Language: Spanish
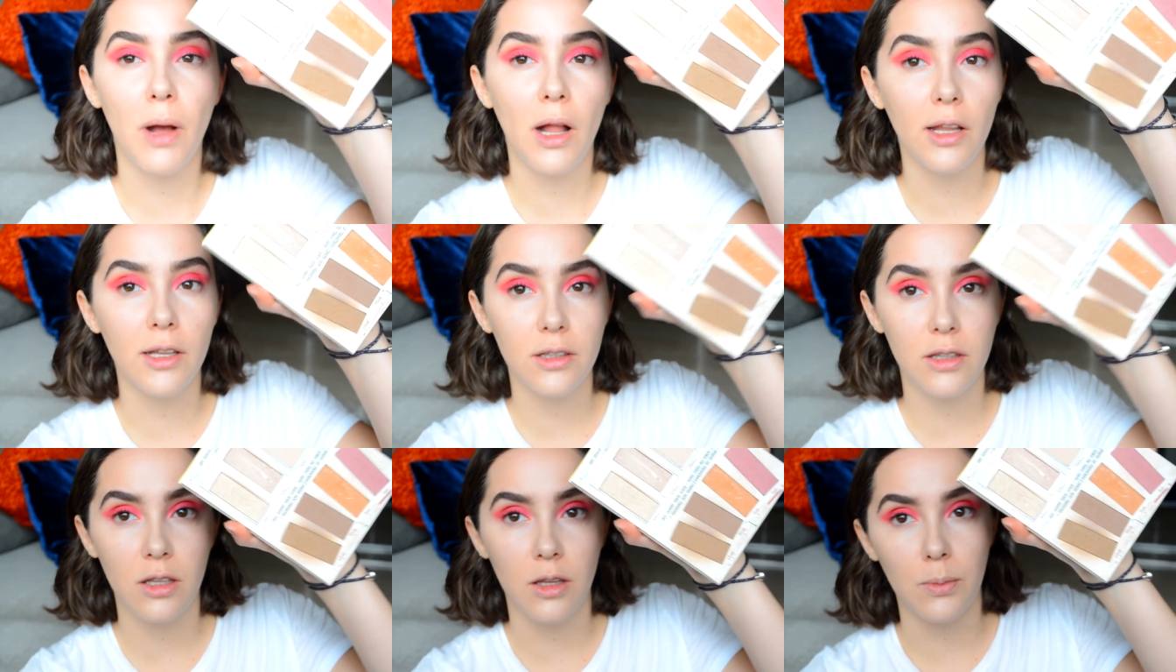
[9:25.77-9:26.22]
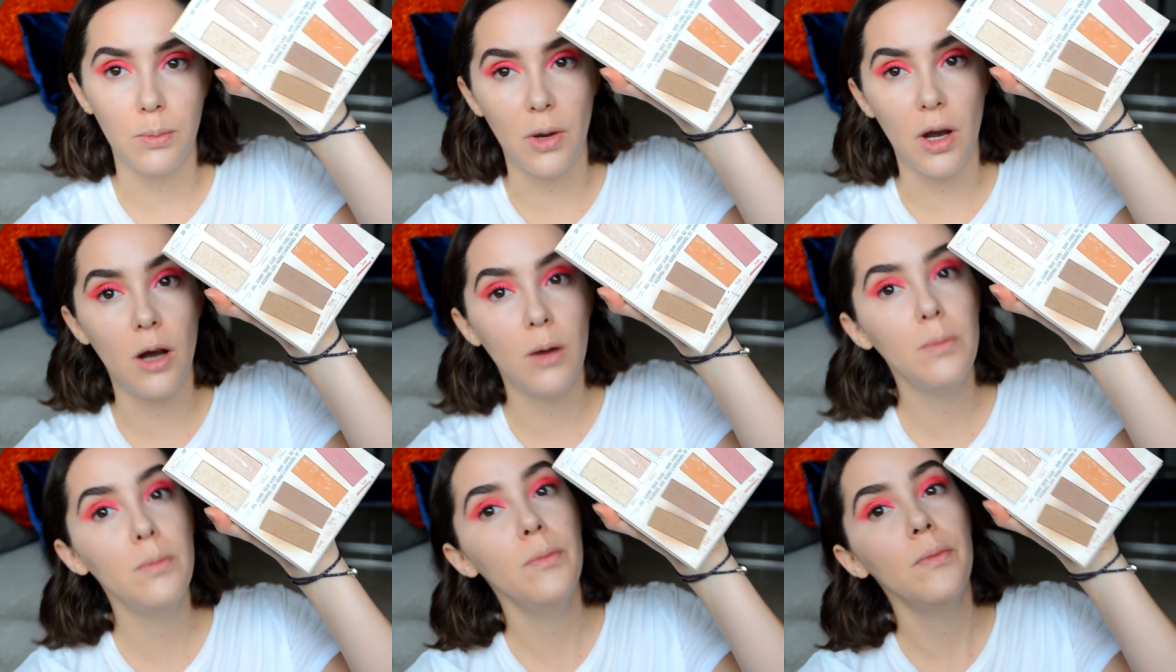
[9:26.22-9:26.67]
Palette de
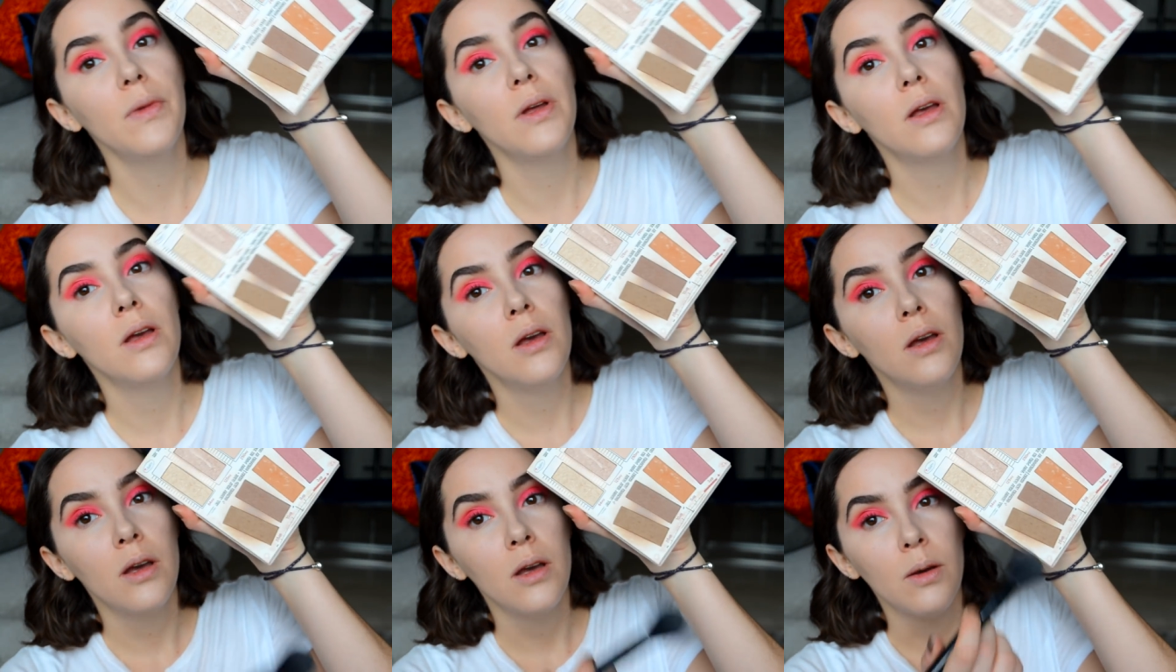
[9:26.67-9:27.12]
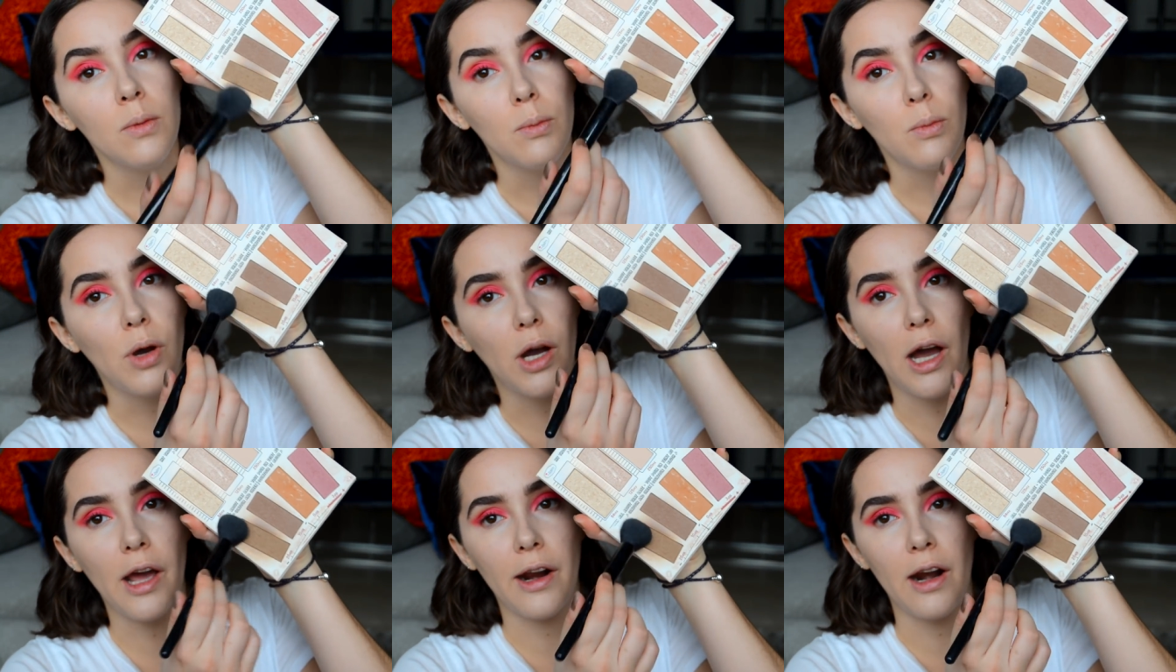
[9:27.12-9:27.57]
bomb
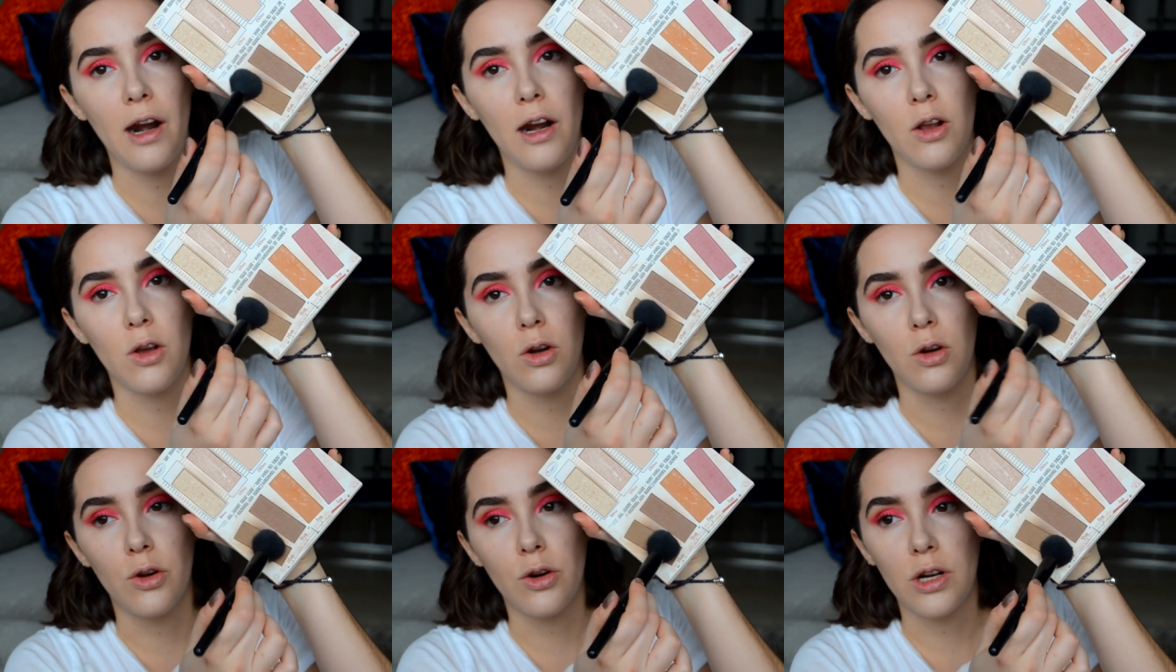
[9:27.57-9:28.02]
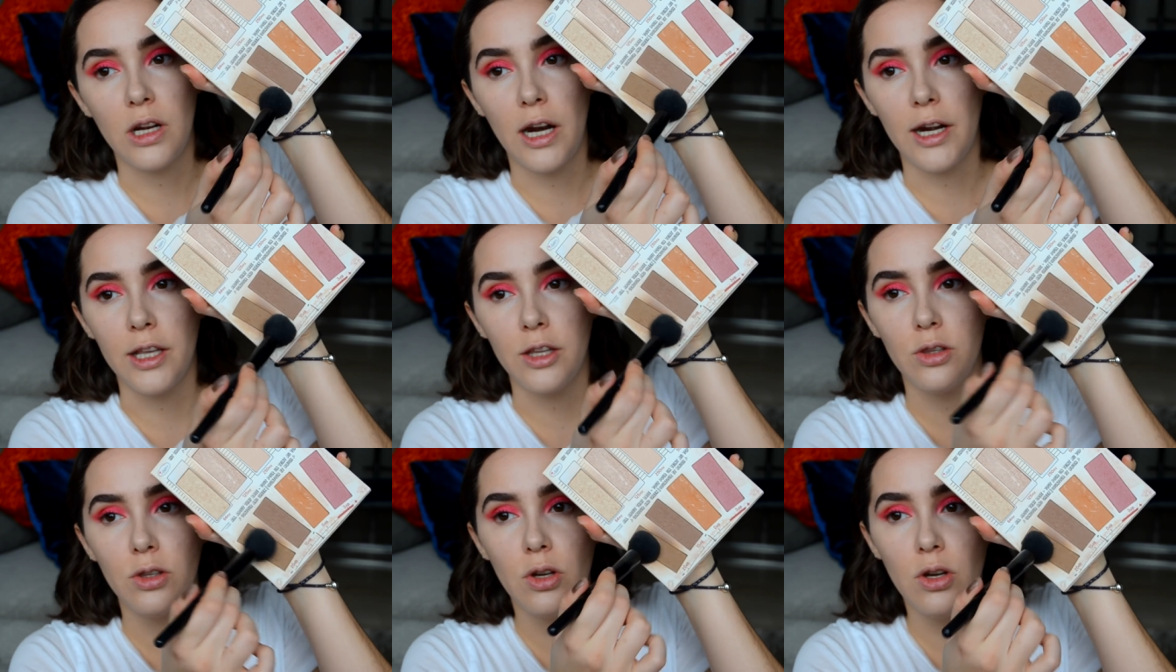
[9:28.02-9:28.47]
voy a agarrar el color
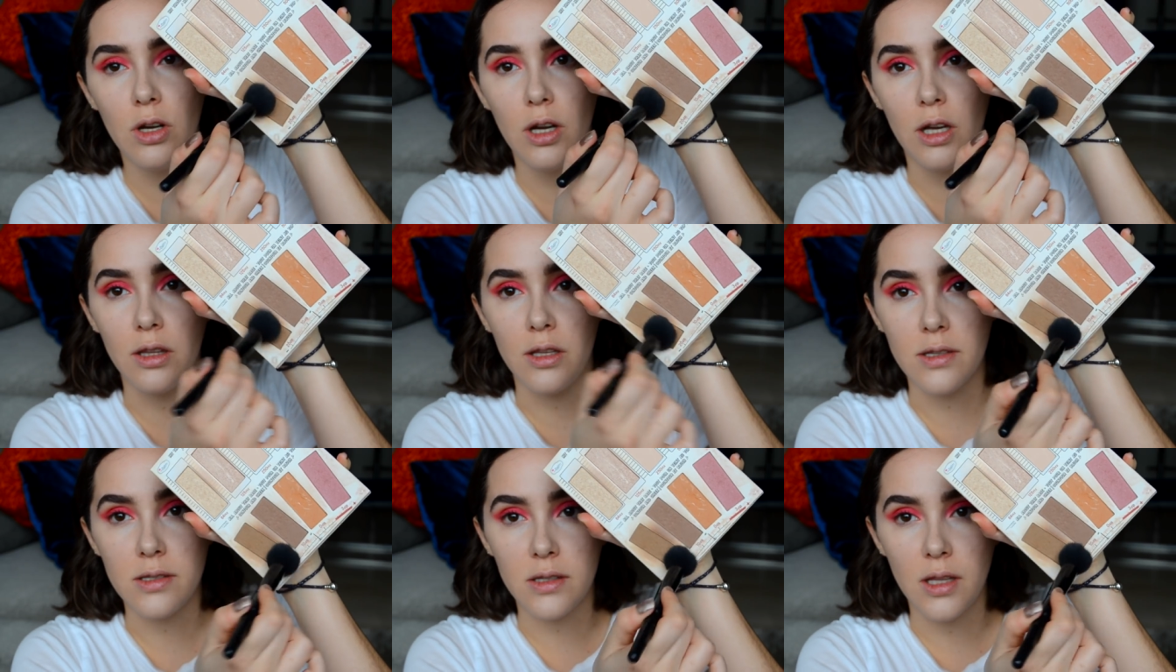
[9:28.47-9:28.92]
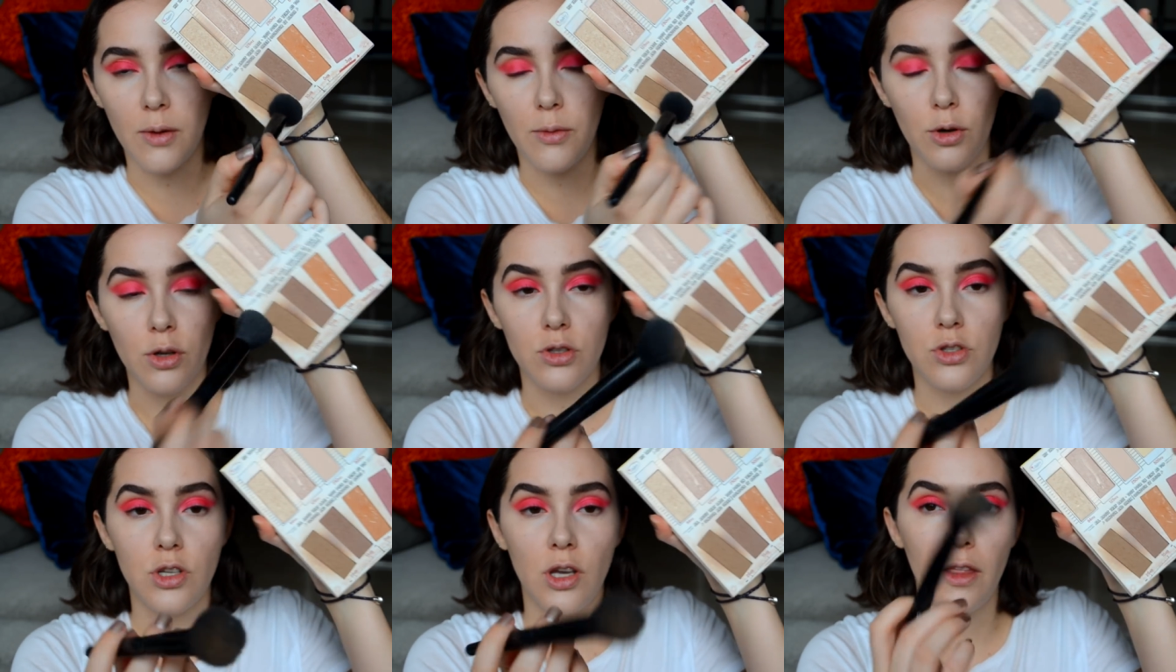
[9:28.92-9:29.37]
clarito en esta
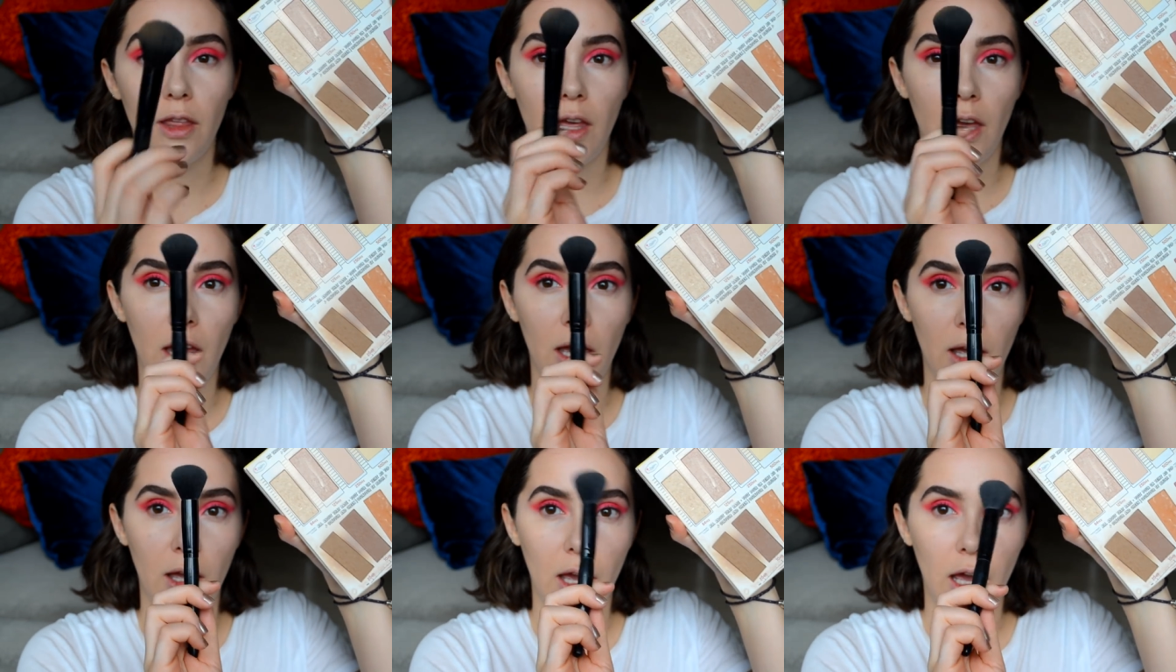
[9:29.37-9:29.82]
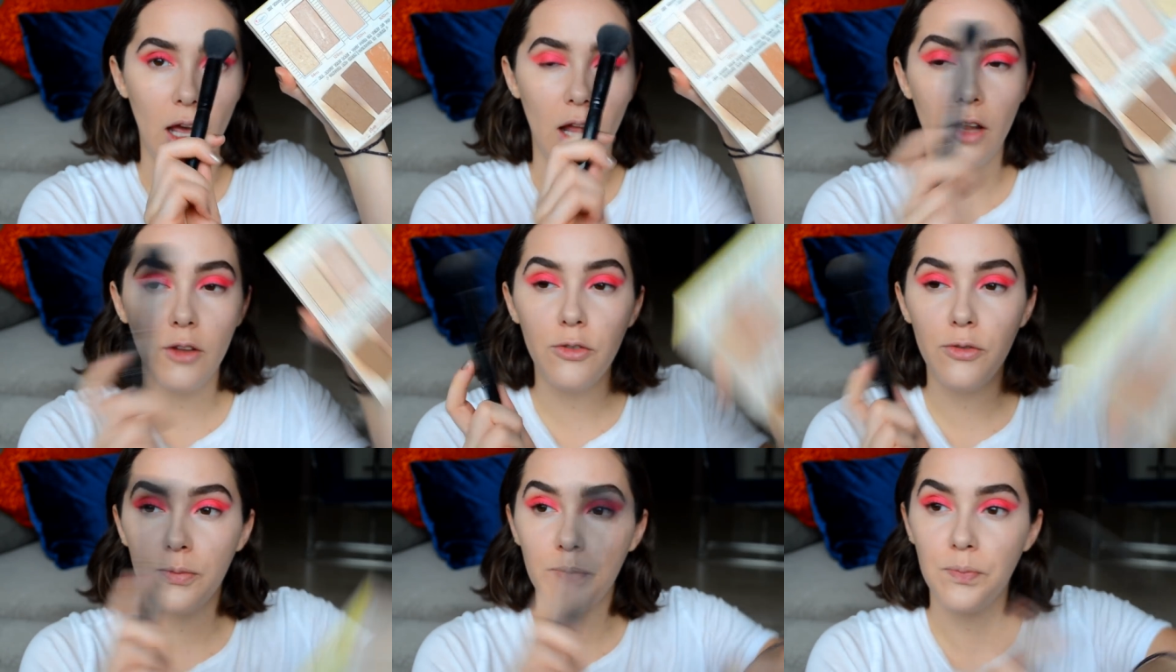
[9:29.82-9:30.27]
brocha de
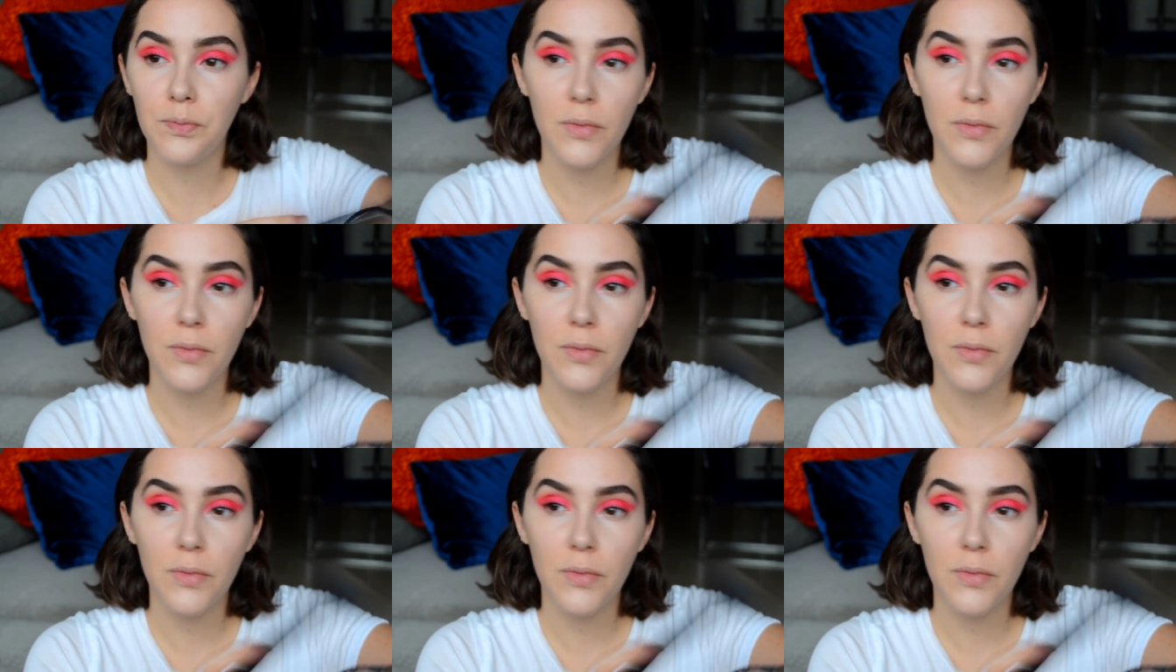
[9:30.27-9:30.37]
ELF,